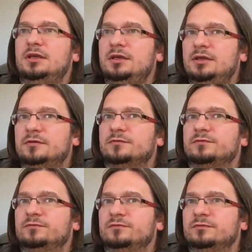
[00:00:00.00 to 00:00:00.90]
I
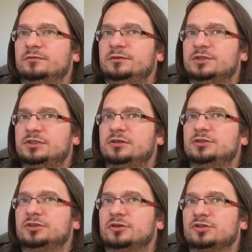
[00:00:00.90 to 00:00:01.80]

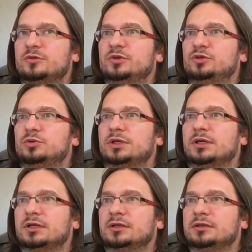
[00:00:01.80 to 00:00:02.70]
jeśli chodzi o osoby,
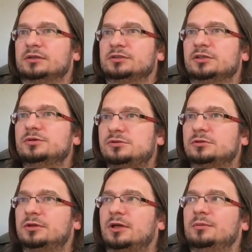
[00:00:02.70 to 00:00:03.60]
które są
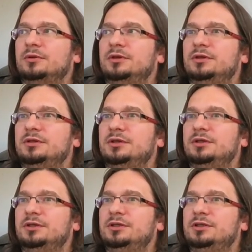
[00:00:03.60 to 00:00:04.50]

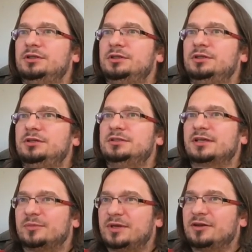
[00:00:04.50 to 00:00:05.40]
instruktorami
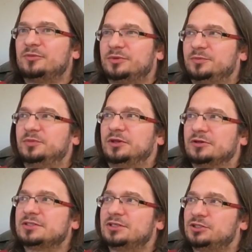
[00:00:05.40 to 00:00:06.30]
i zarabiają
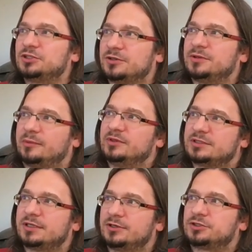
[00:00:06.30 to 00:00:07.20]
pieniądze i żyją
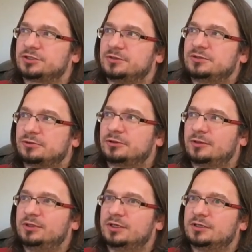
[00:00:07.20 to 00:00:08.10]
jakby z tego, że są
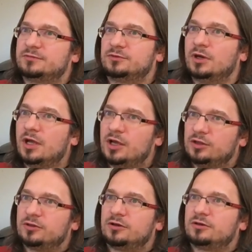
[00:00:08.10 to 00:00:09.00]
instruktorami DSW,
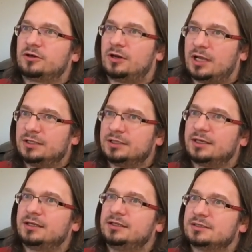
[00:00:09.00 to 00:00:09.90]
to
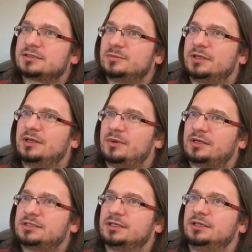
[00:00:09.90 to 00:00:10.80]
Holandia jest chyba
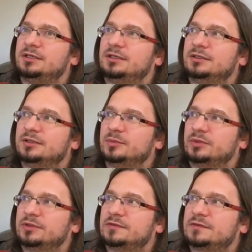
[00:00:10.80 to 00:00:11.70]
najbardziej
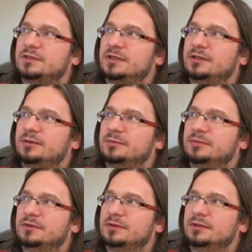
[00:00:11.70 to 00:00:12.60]
pod tym
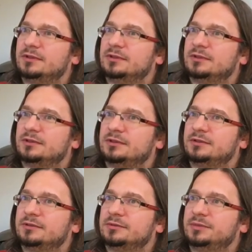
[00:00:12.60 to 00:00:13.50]
względem
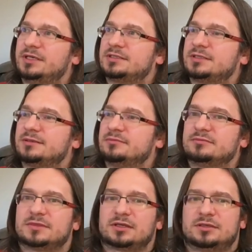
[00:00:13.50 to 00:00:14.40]
e,
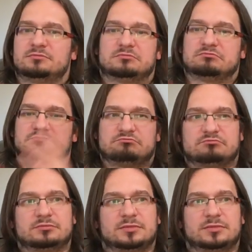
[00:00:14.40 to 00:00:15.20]
miejscem takim